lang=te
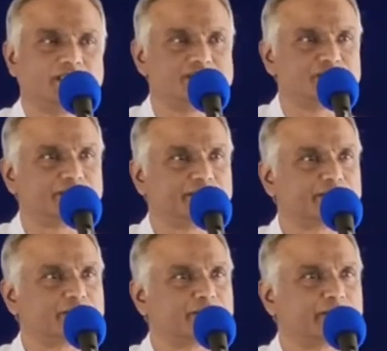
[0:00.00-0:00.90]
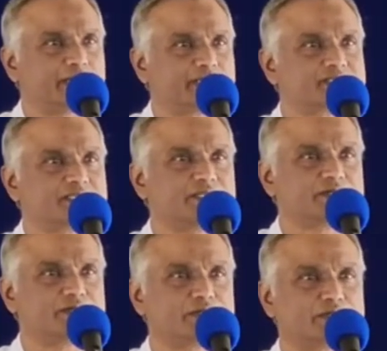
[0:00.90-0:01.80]
నీ జీవితాన్ని కూడా మార్చాలని
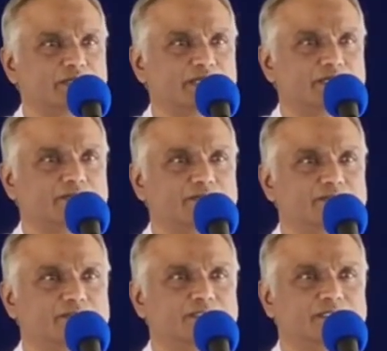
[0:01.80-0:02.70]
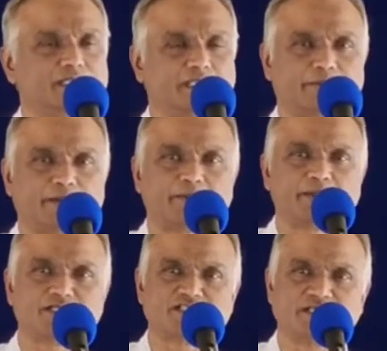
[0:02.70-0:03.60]
కోరుతున్నాడు నీ
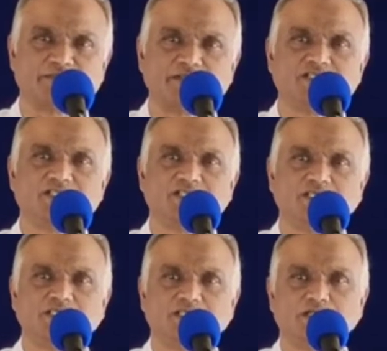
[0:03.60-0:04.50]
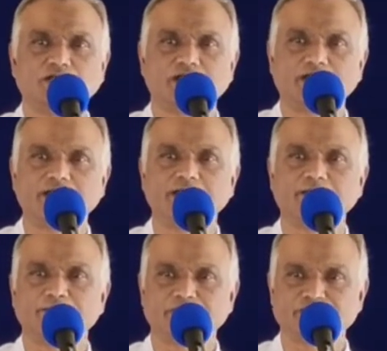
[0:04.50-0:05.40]
పాపాలు క్షమించి నిన్ను కడిగి
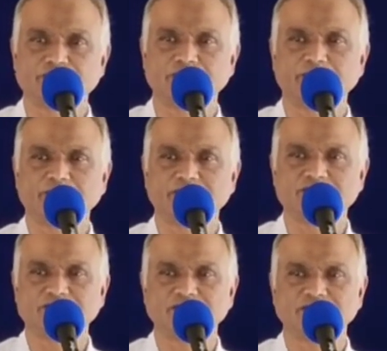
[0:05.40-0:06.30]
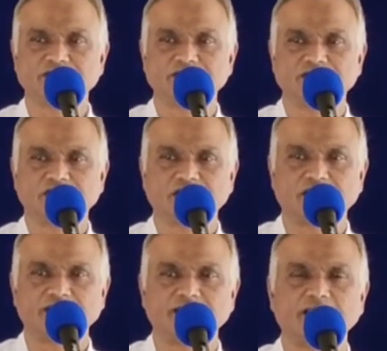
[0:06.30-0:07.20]
పరిశుద్ధపరిచి
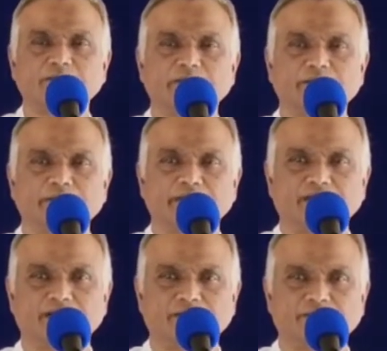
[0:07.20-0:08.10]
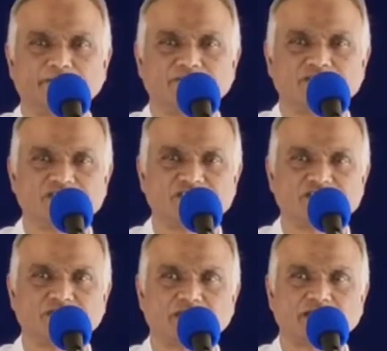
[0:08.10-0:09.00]
ఆధ్యాత్మికమైన
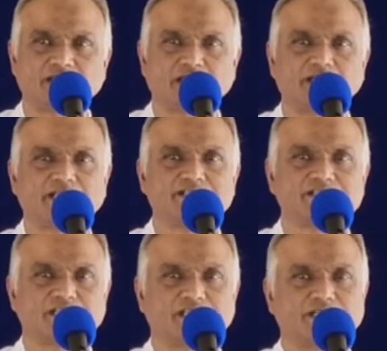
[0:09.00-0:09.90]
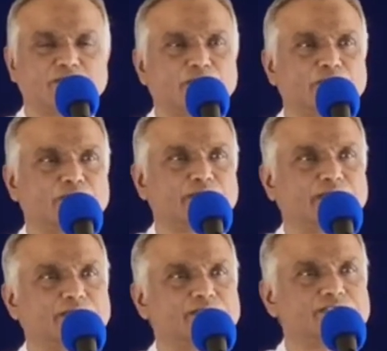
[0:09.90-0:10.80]
జీవితాన్ని అనుగ్రహించాలని
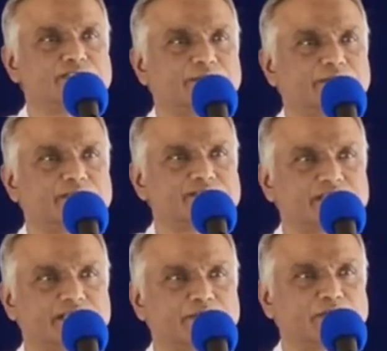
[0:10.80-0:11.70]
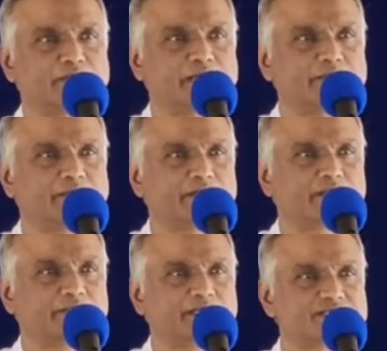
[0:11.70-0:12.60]
కోరుతున్నాడు చెప్పన సఖ్యమును
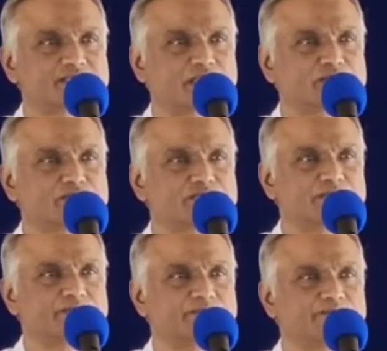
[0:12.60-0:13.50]
మహిమాయుక్తమైన సంతోషం